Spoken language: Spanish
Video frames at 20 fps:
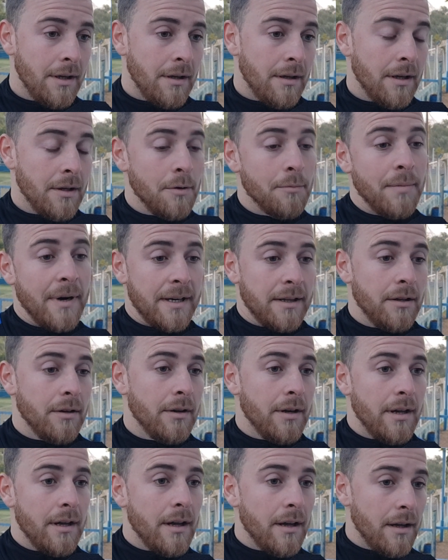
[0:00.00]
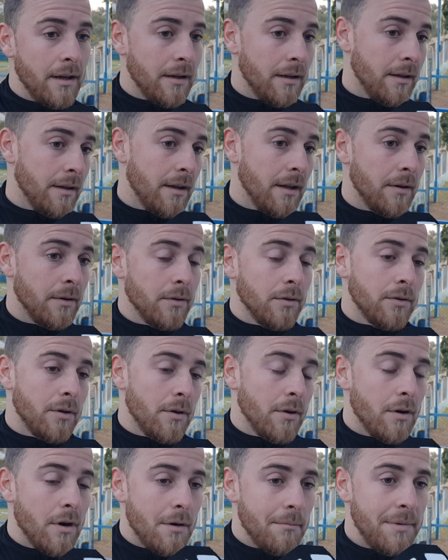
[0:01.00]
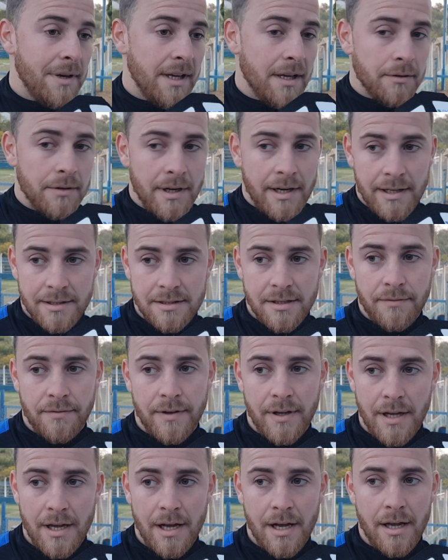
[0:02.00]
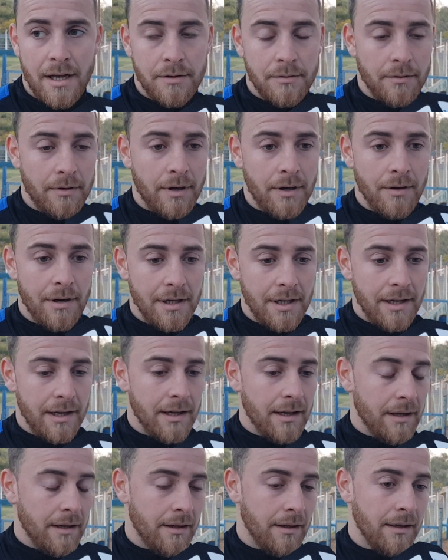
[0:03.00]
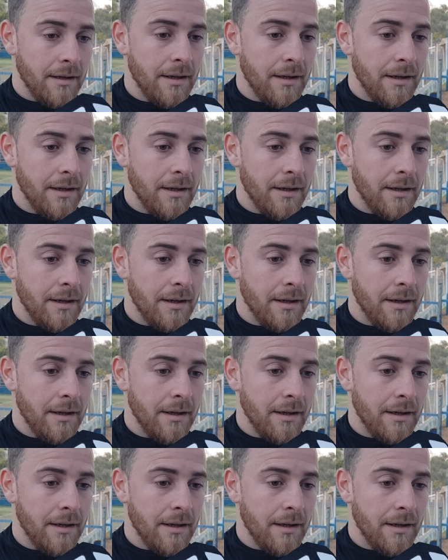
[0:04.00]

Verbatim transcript: en un partido que, a nosotros nos complica, una cancha fea, en un rival que,